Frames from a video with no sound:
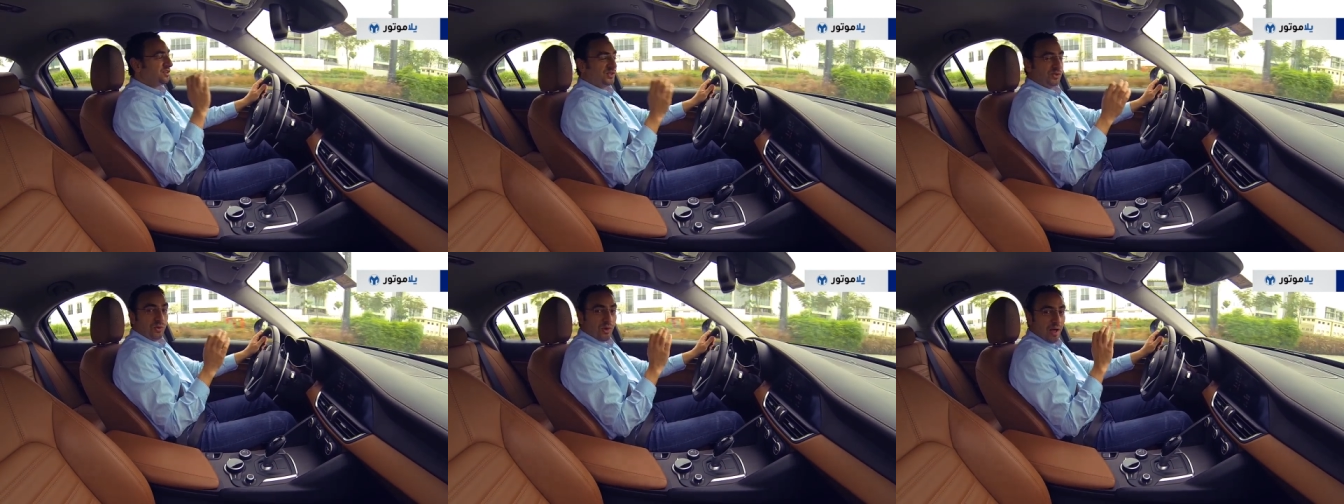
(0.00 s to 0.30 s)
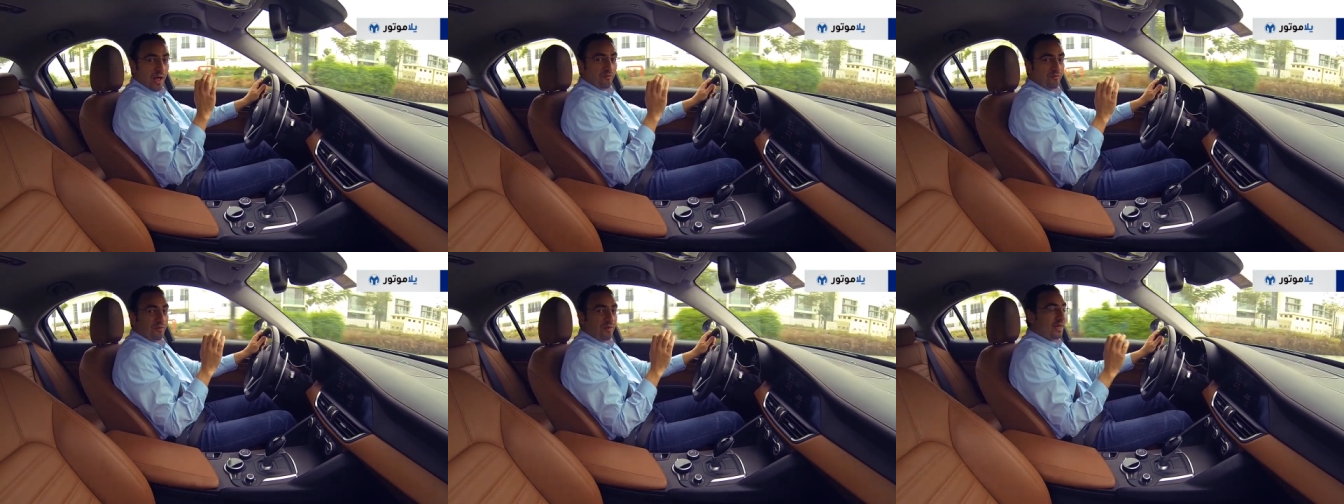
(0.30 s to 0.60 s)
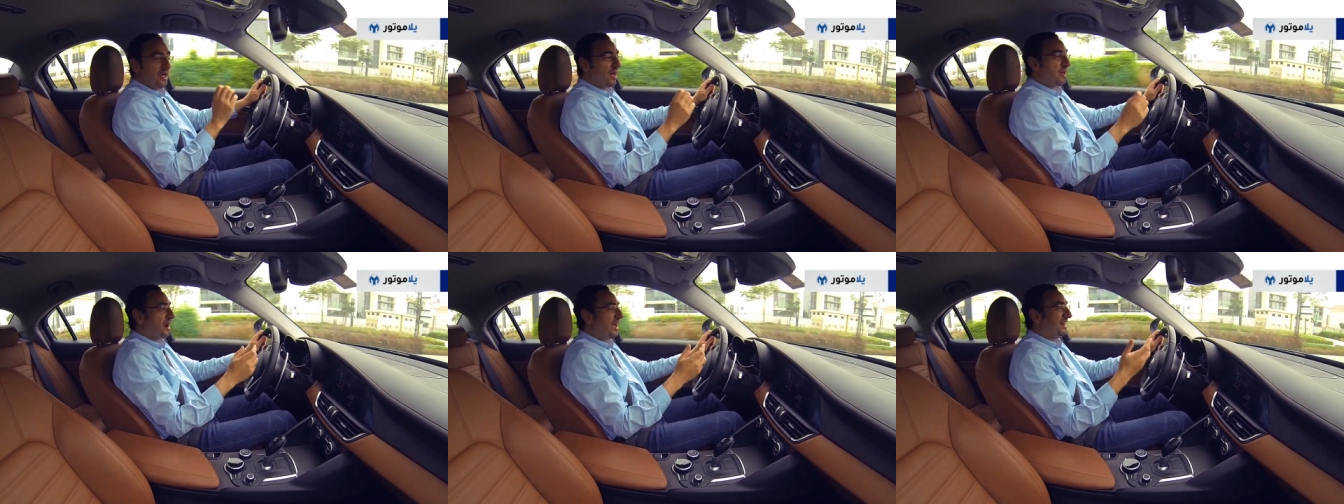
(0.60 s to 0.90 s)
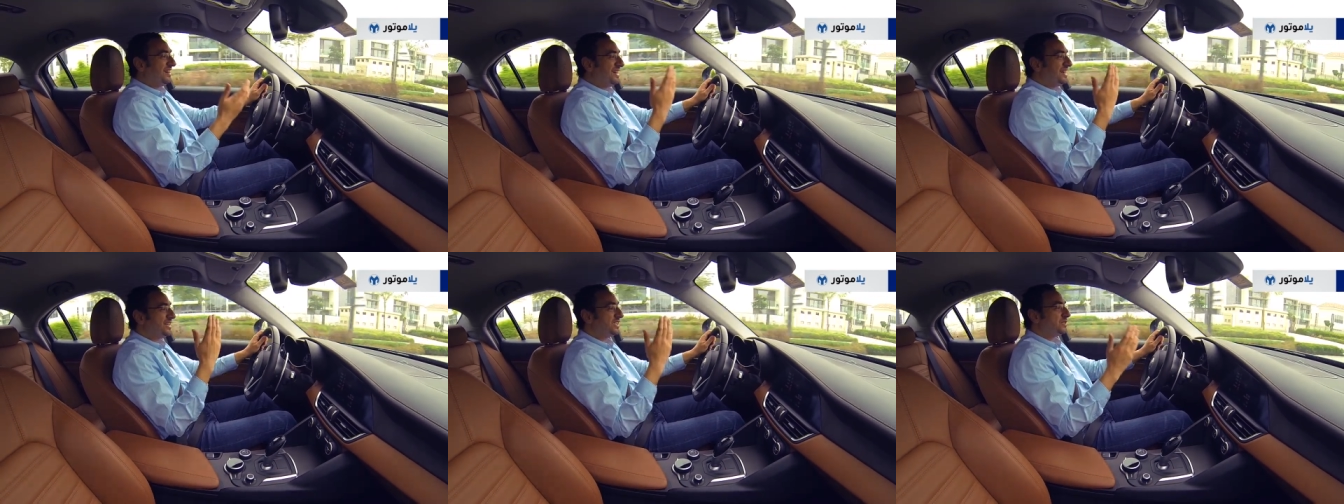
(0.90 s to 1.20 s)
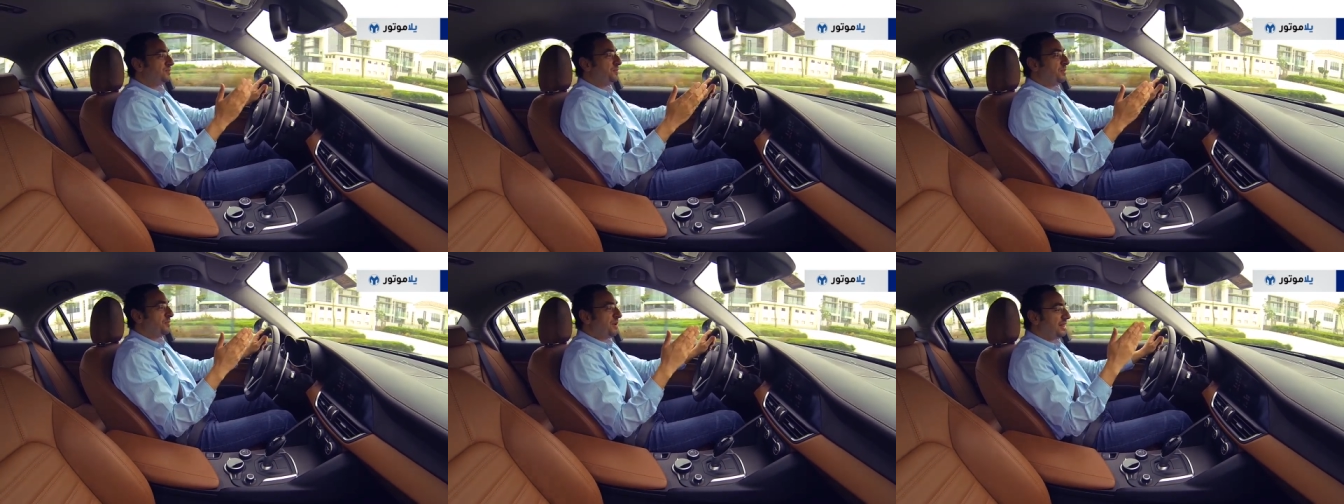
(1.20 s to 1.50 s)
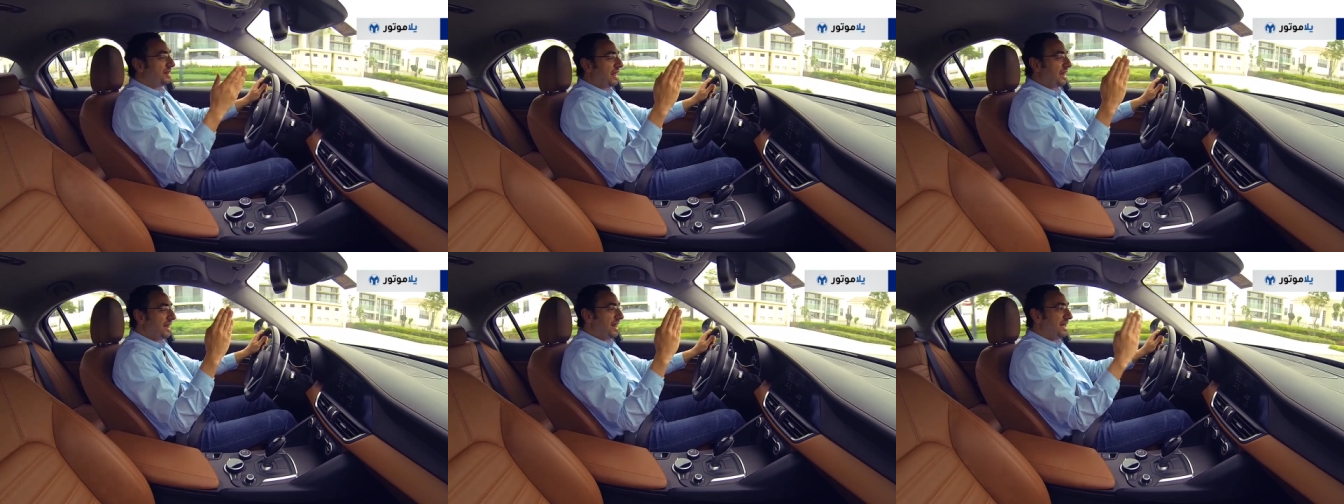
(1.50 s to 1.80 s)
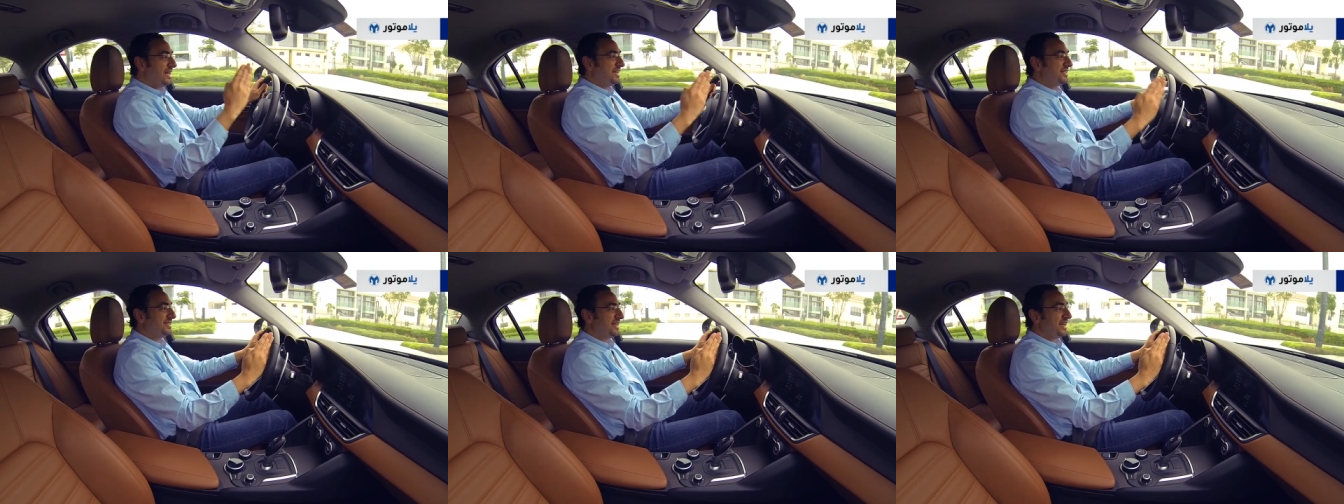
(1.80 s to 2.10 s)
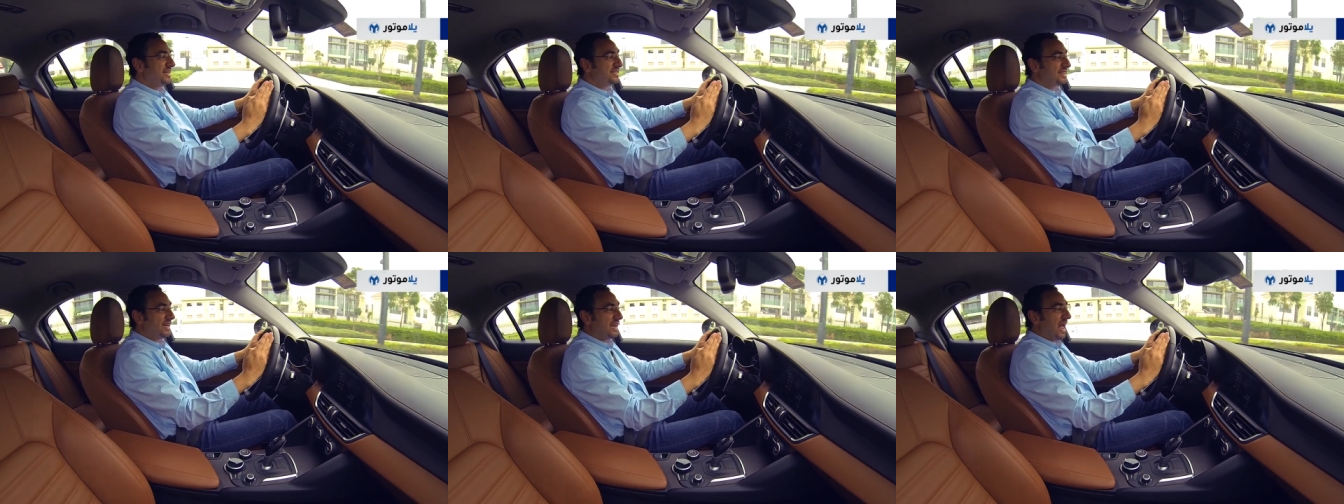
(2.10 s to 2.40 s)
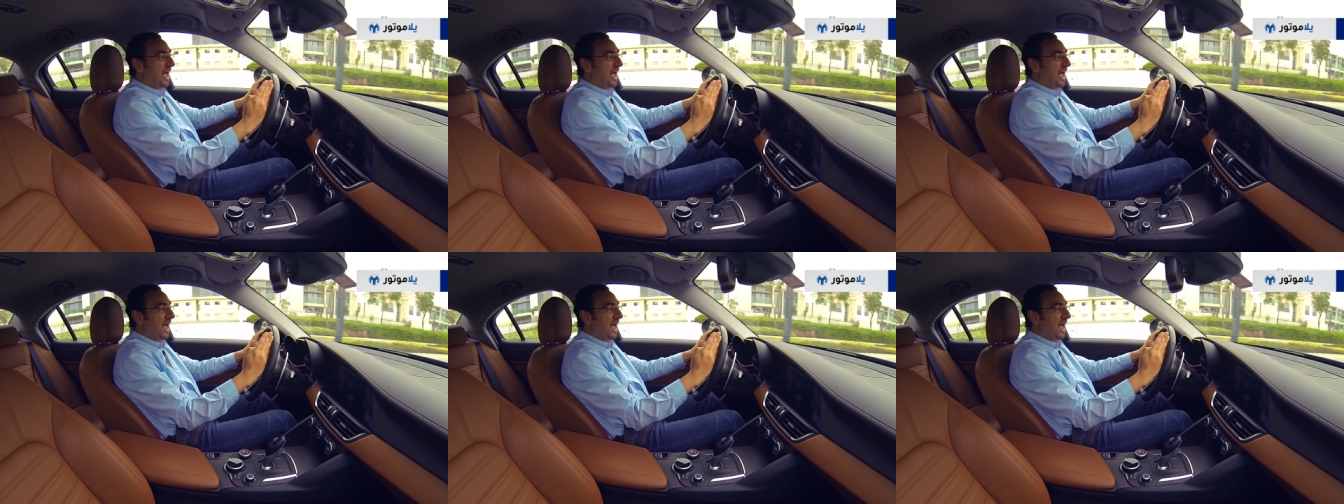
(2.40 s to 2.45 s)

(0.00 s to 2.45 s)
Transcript: تسوقها فيها راح تحس بمدى الاحساس